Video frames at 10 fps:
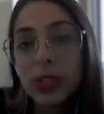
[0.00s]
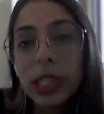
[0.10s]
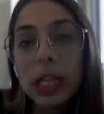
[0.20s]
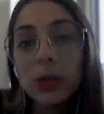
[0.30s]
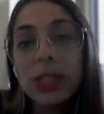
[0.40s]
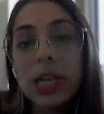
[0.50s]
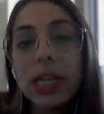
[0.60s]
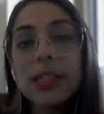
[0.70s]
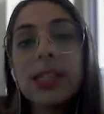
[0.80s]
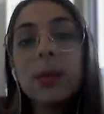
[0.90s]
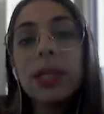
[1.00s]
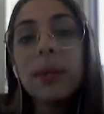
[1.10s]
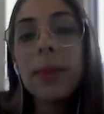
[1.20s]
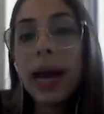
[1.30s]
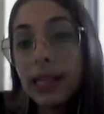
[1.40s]
clados, eles são
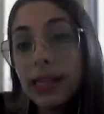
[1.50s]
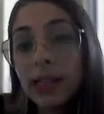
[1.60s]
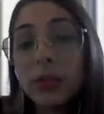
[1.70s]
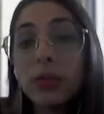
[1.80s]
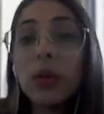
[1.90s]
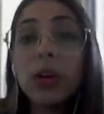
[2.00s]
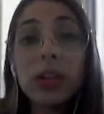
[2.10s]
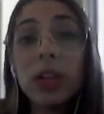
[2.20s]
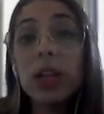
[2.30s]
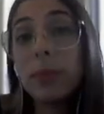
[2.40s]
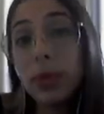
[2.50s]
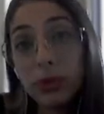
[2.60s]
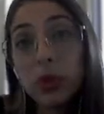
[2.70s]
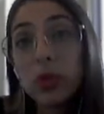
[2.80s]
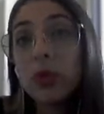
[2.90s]
animais
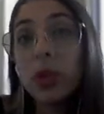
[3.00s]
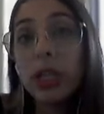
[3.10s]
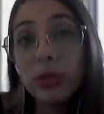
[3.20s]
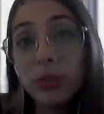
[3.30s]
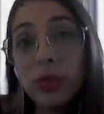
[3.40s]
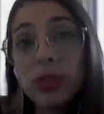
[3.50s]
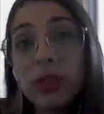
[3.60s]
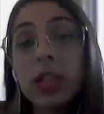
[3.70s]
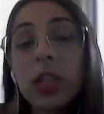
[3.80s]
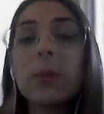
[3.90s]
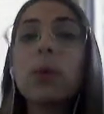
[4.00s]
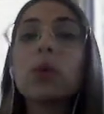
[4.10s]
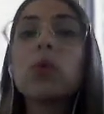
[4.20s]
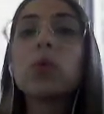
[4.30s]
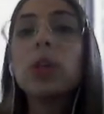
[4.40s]
herbívoros, folívoros, que
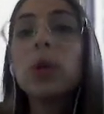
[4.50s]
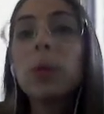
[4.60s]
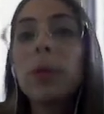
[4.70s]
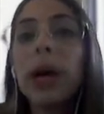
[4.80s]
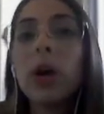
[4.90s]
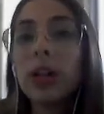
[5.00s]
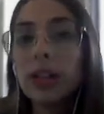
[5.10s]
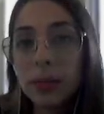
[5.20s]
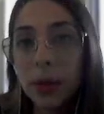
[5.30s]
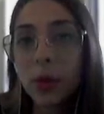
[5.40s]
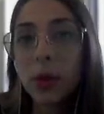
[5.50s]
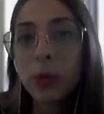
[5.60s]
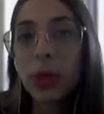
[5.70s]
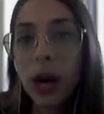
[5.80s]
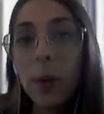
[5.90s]
possuem um maior tamanho
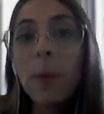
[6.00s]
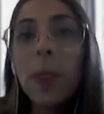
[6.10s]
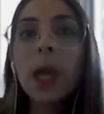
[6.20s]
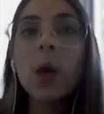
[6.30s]
corporal,